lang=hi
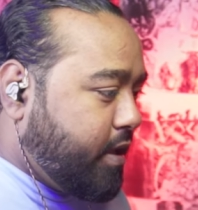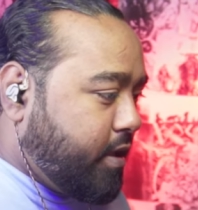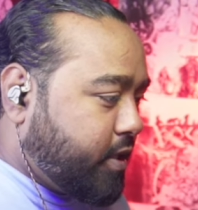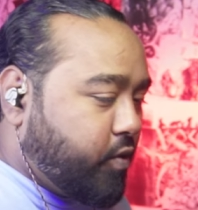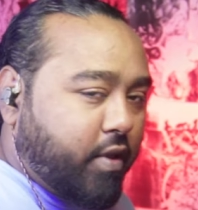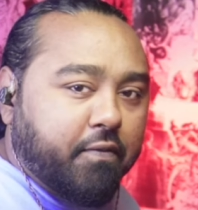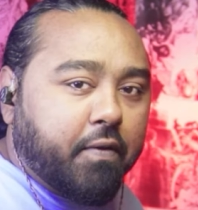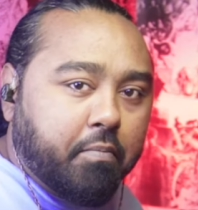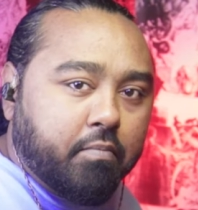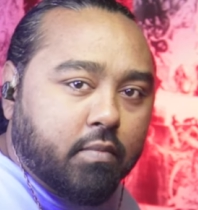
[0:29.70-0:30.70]
क्योंकि
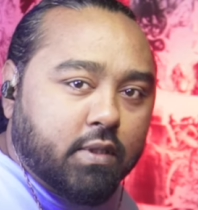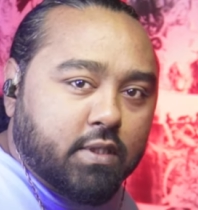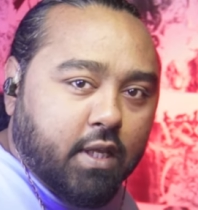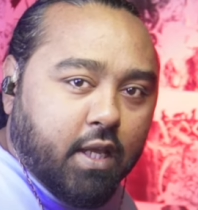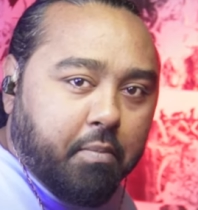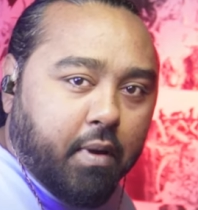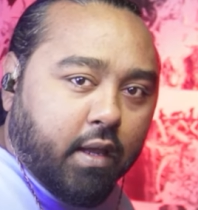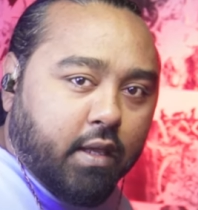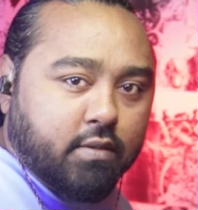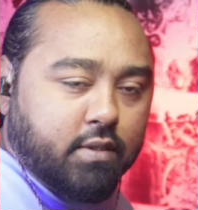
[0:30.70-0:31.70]
फिल्म सिंघम
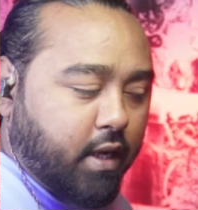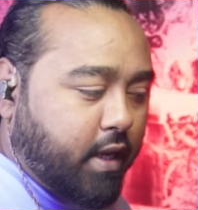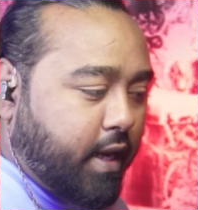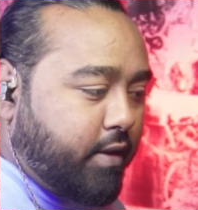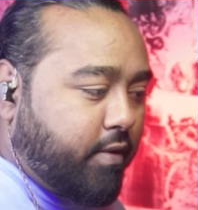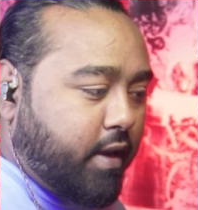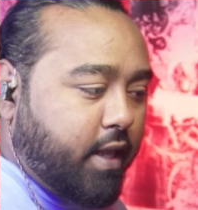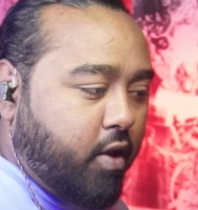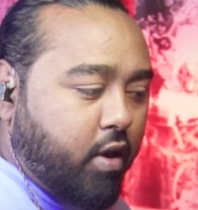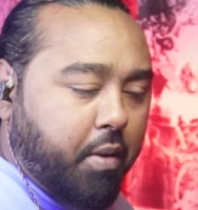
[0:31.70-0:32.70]
अगेन से टकराने वाली
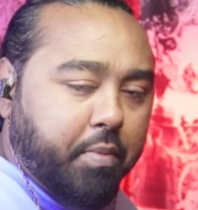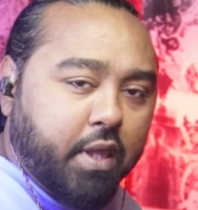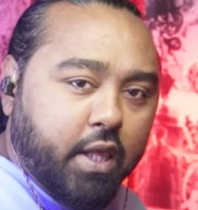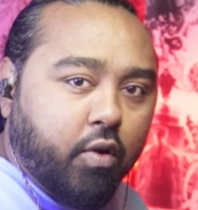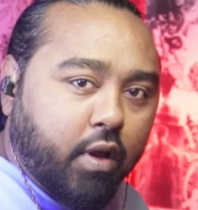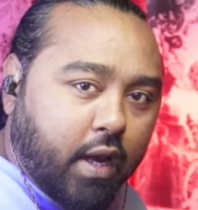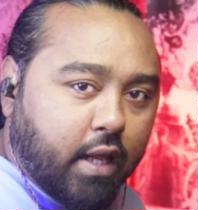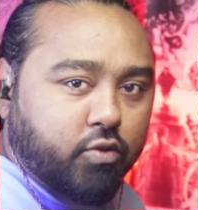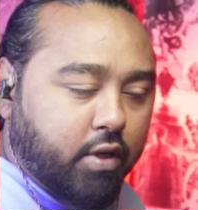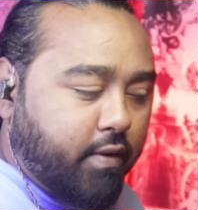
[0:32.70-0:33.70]
है और अब ईगो
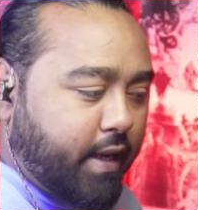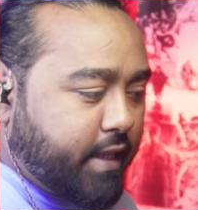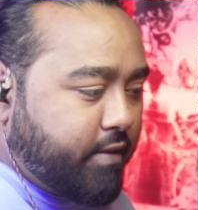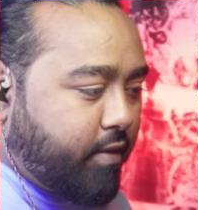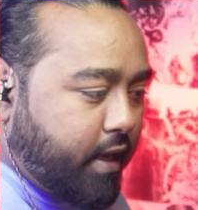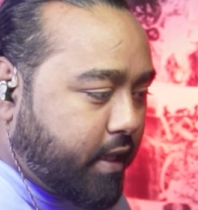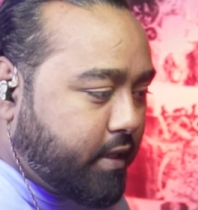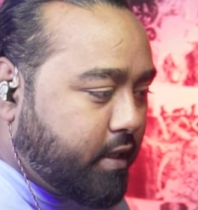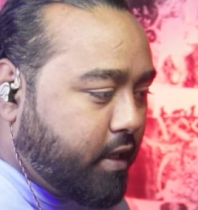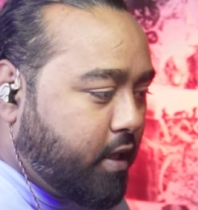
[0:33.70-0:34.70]
क्लैश होने वाला है दिवाली के
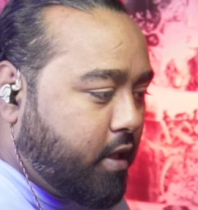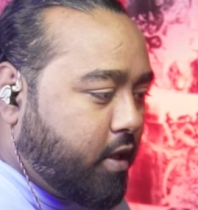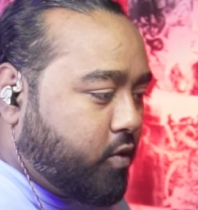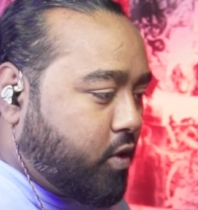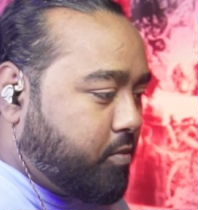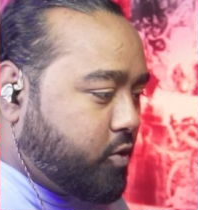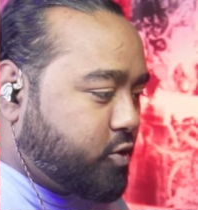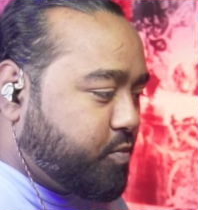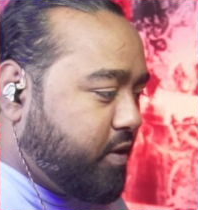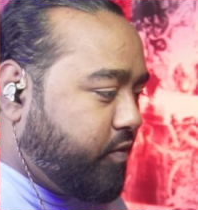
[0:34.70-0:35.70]
दिन तो अब
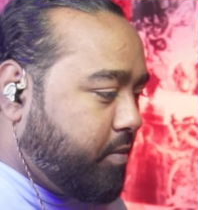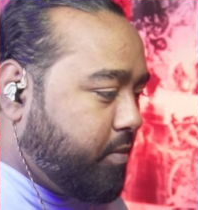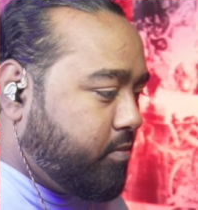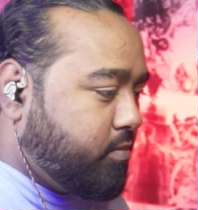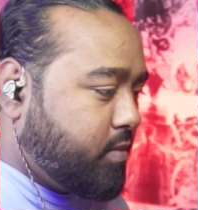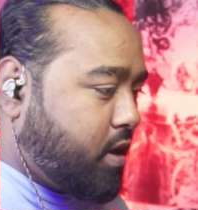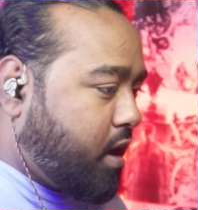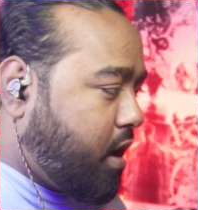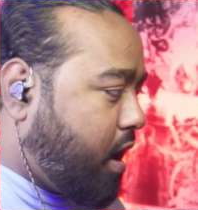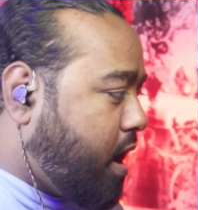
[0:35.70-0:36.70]
उसमें फिल्म
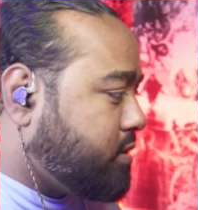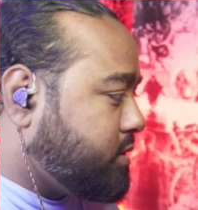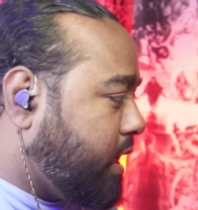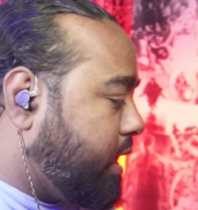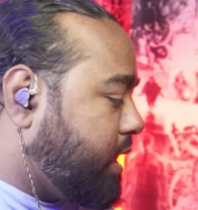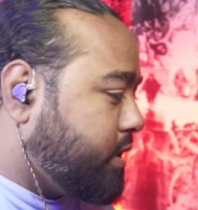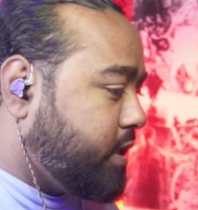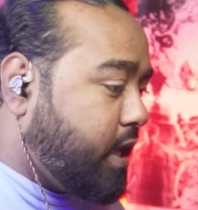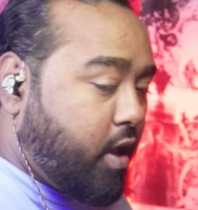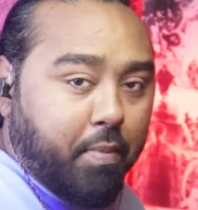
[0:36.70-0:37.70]
कहाँ स्टैंड
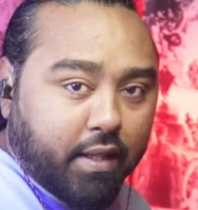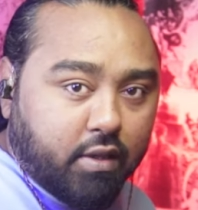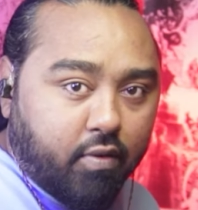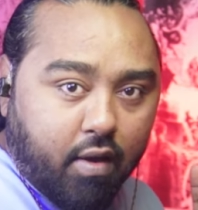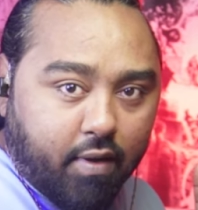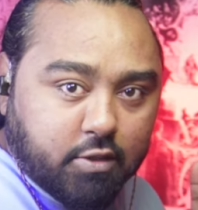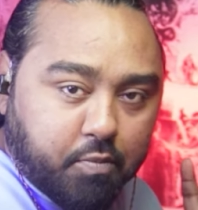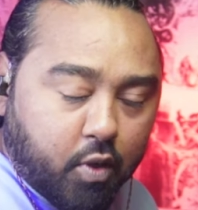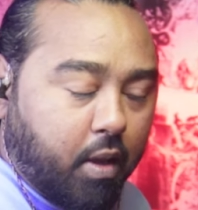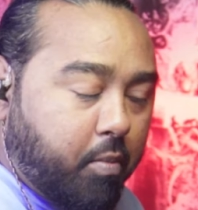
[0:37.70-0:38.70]
करती है और बाय द वे आवाज़
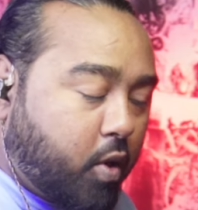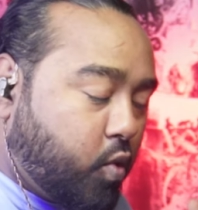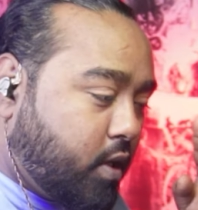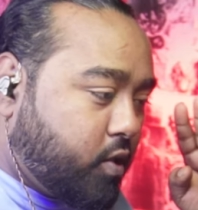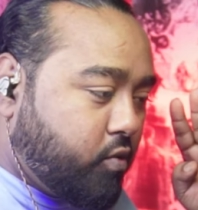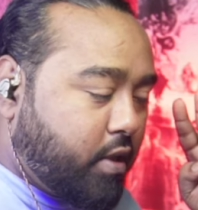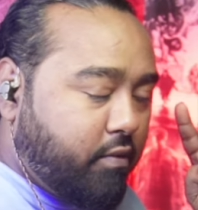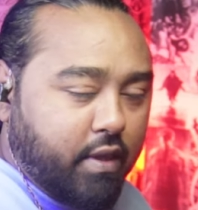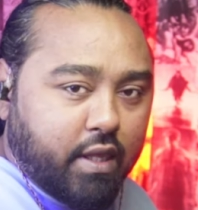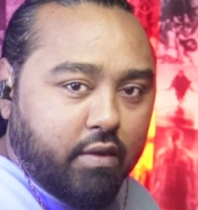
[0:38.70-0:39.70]
बहुत कम रखूँगा क्योंकि
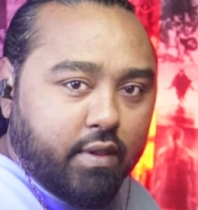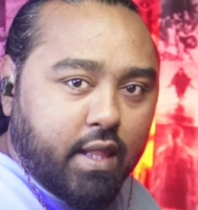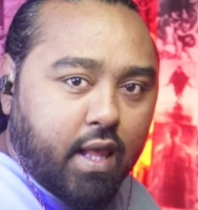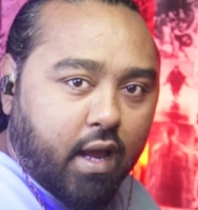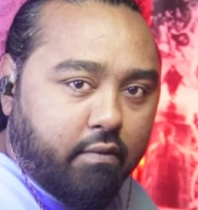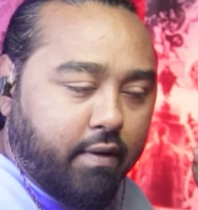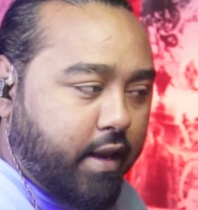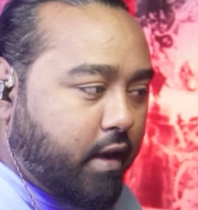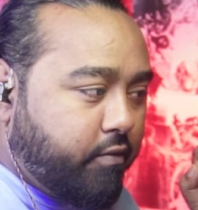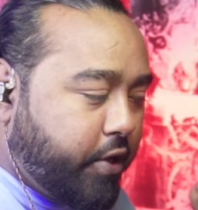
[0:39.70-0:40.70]
विक्की विद्या का
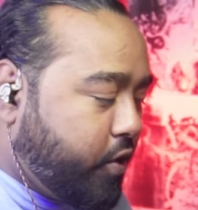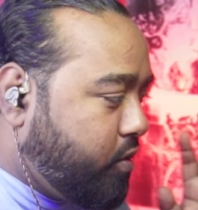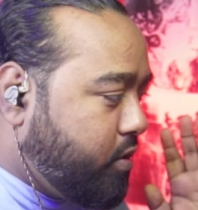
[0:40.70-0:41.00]
वायरल वीडियो